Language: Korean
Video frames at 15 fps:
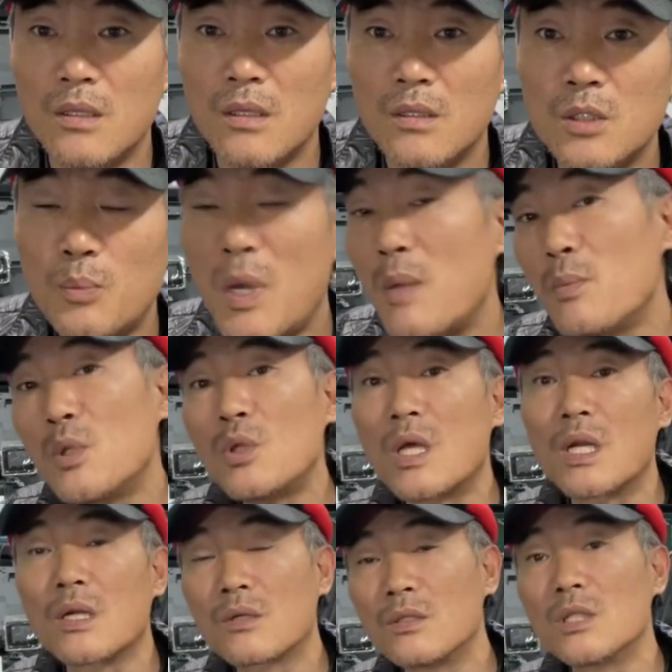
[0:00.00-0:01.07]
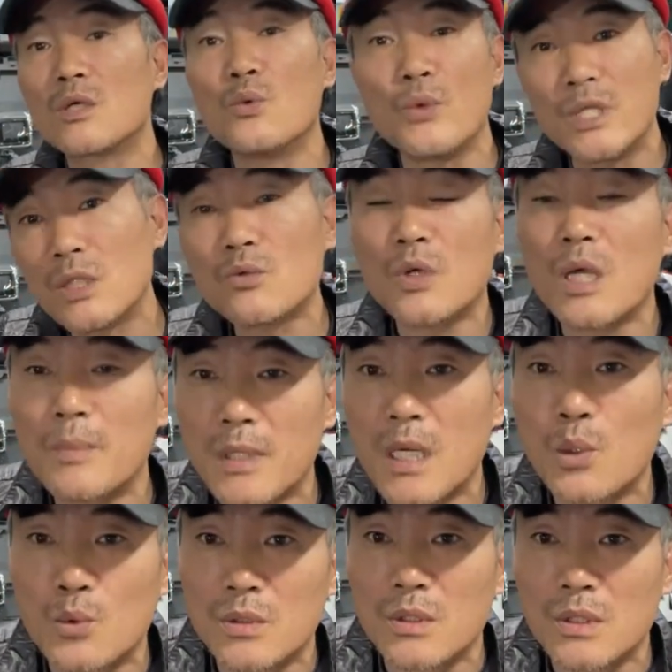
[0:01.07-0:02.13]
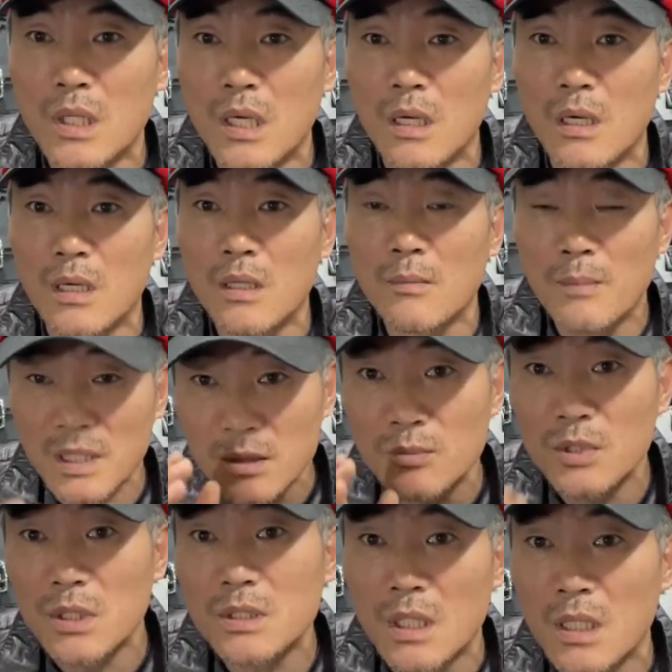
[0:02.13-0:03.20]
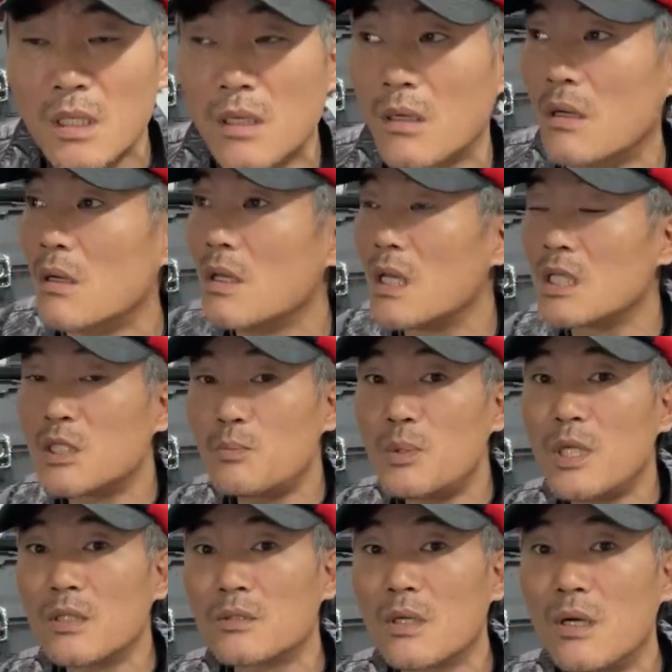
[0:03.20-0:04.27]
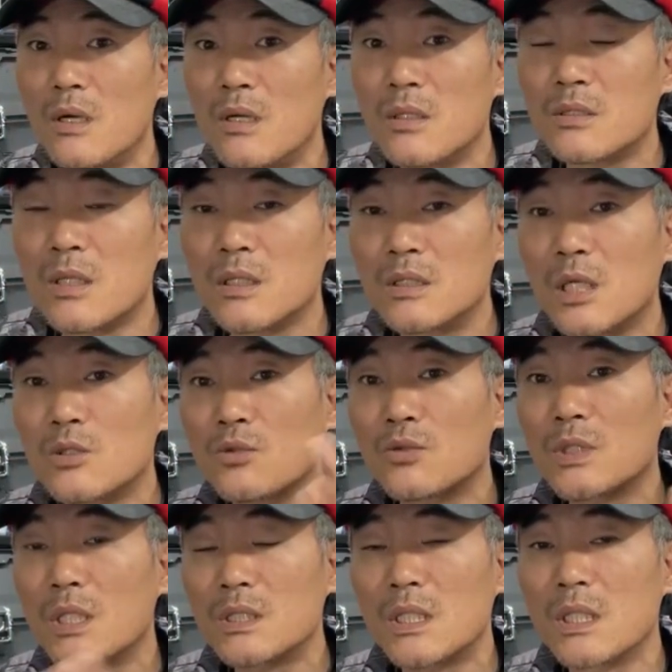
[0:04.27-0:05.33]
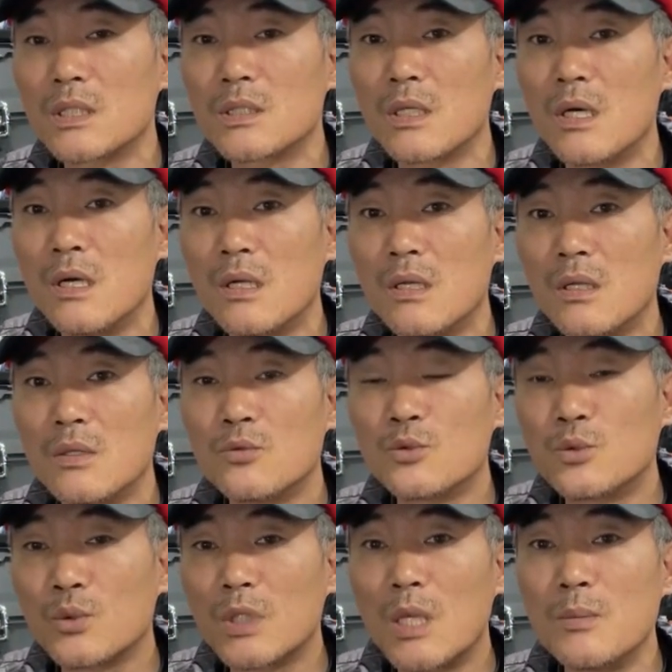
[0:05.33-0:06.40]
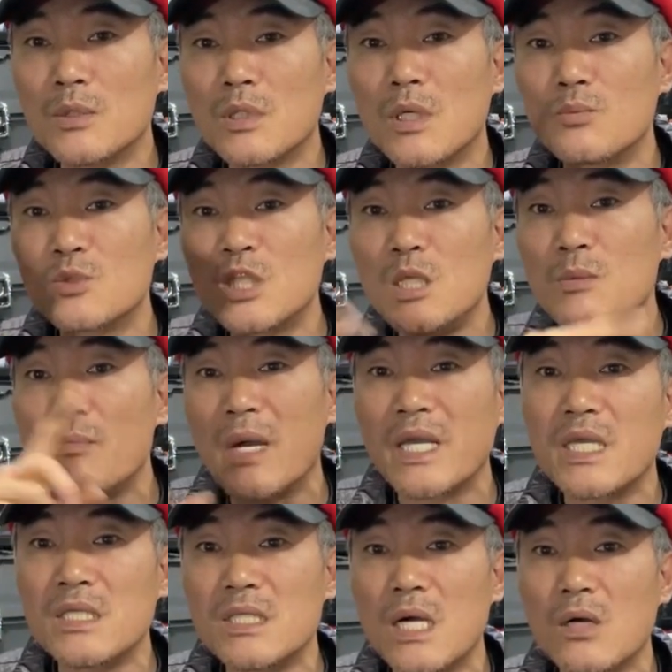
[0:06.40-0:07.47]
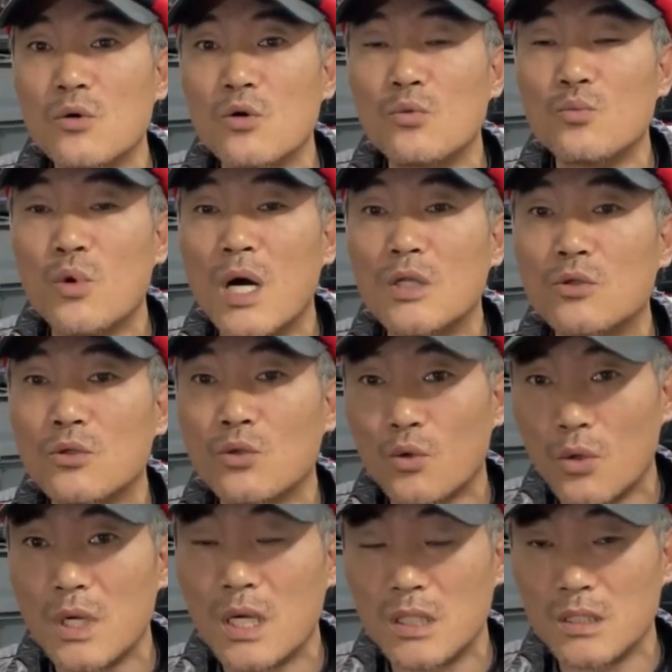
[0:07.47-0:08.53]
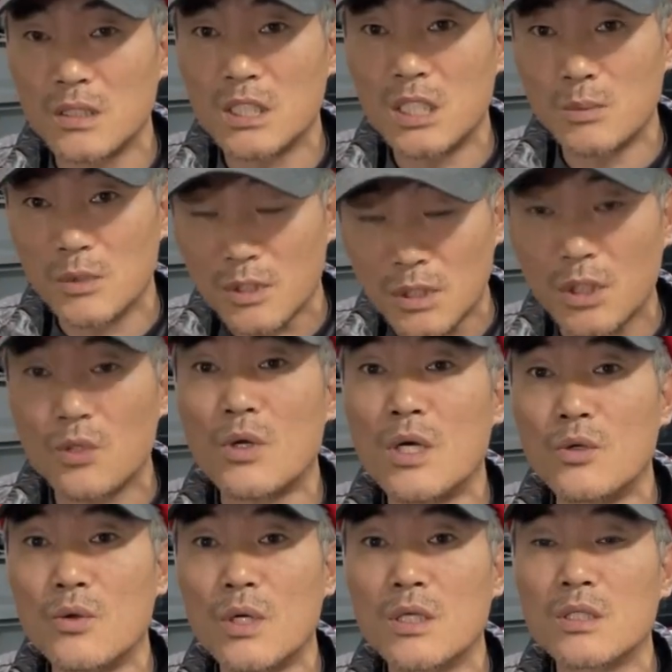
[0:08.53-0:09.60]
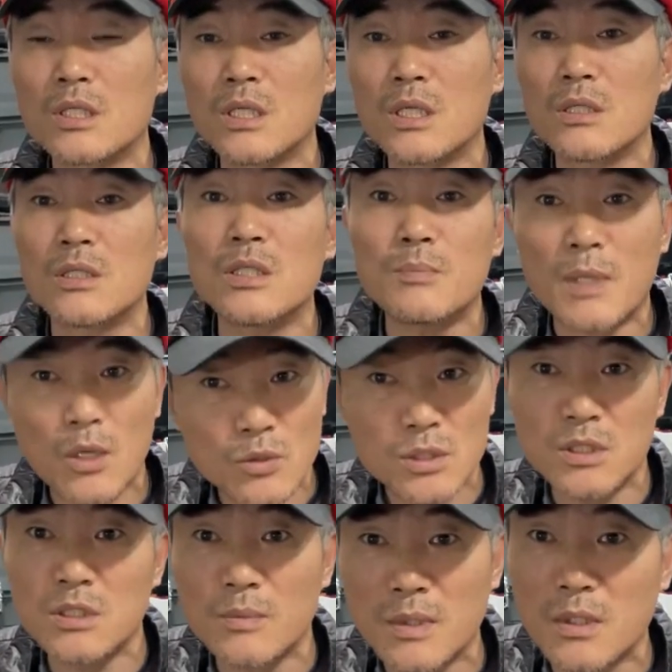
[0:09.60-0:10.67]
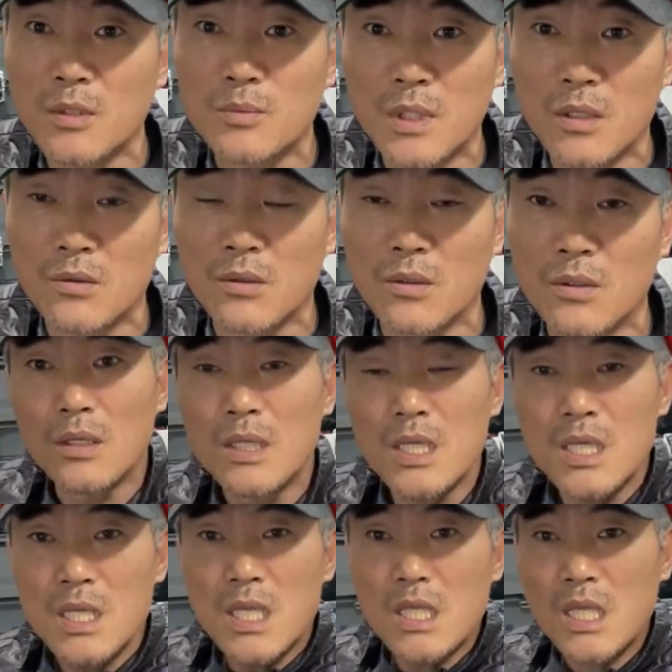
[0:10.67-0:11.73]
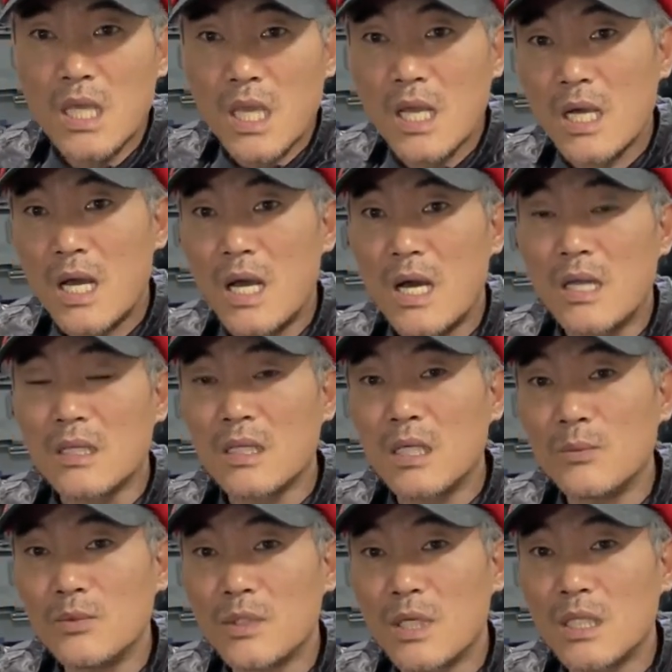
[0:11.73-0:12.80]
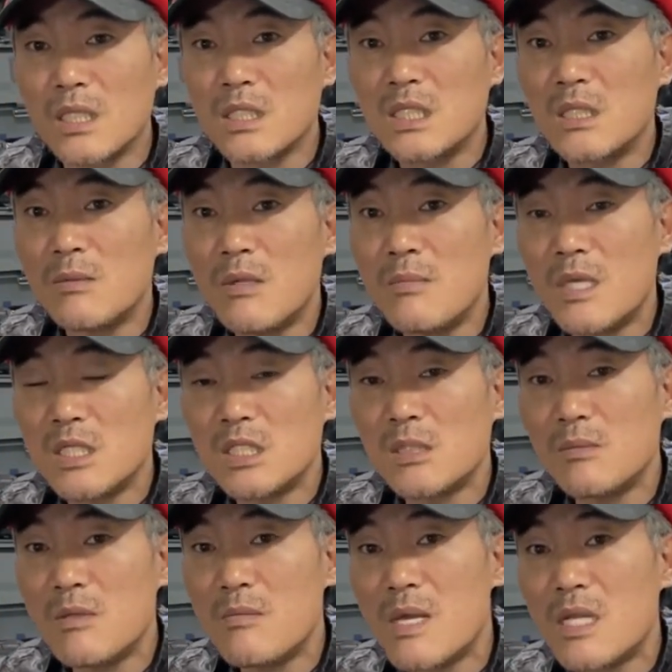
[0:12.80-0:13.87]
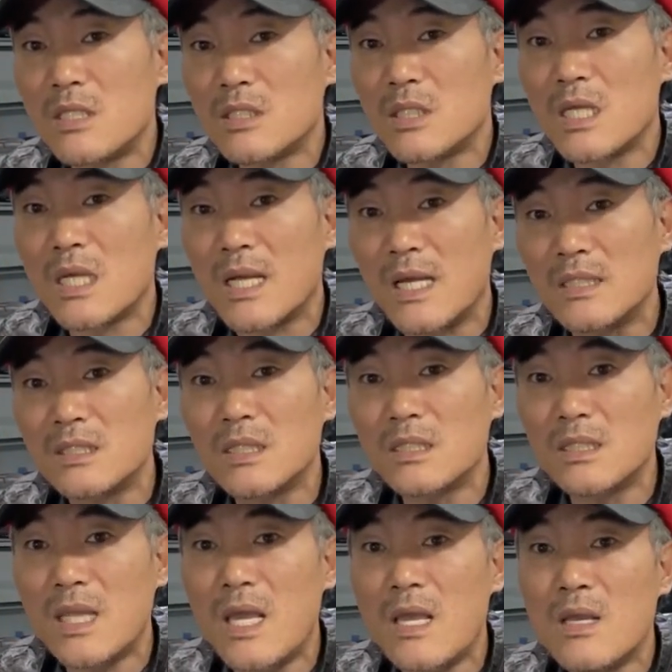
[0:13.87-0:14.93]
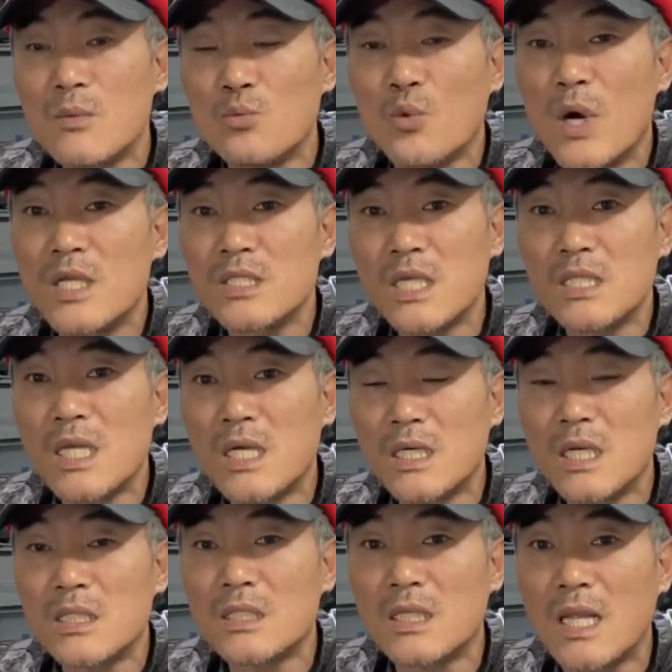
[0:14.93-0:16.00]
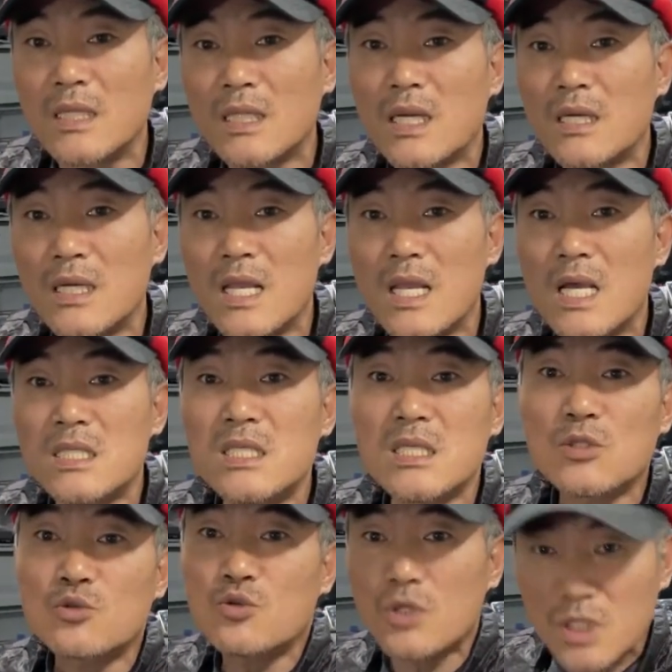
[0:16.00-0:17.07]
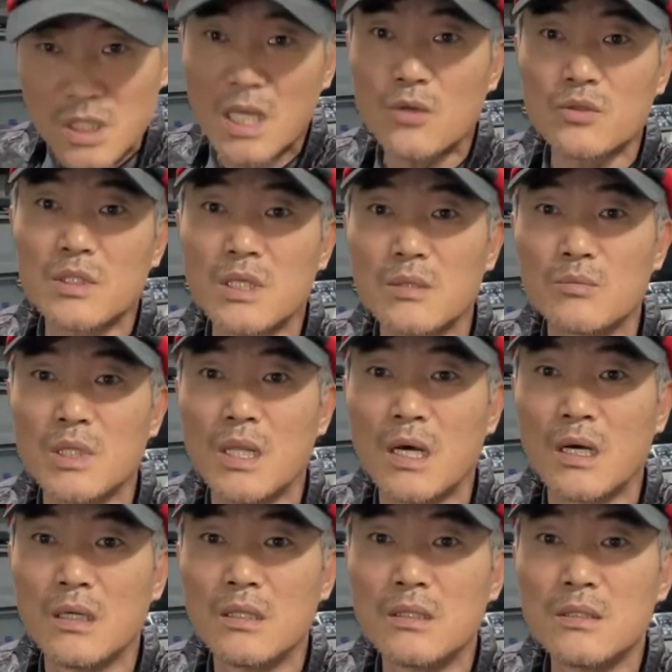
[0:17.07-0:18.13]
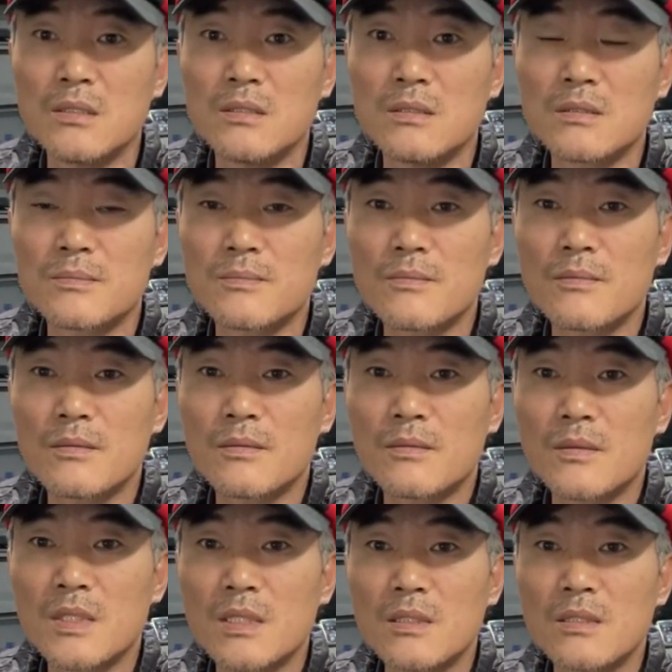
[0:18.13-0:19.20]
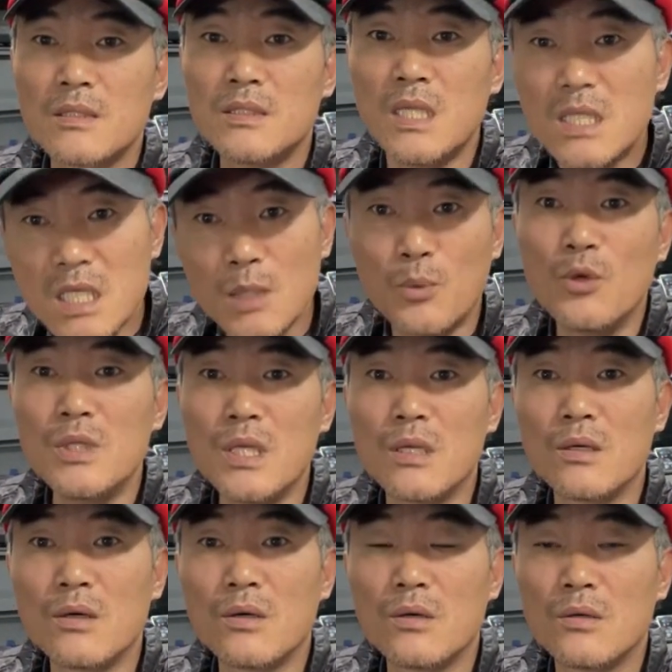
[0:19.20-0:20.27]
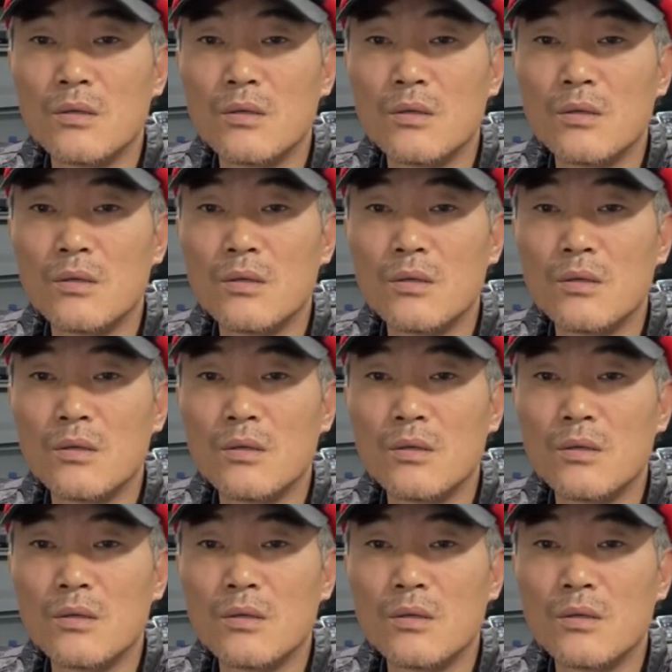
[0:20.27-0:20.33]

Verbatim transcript: 근데 판매도 안 할 건데 그걸 왜 자꾸 개발하고 있느냐? 말씀드렸잖아요. HP에서 정상적으로 생산해서 유통되면서 칩이 막히지 않고 무한으로 돌아가는 칩을 그대로 활용하는 기계는 이8 0시리밖에 없다고. 이 기계가 여러분들한테 11만, 12만원 선에 갔을 때 무한 제작을 해서 렌탈을 해야지 이게 수익이 나오는 기계입니다. 이게 기본이에요.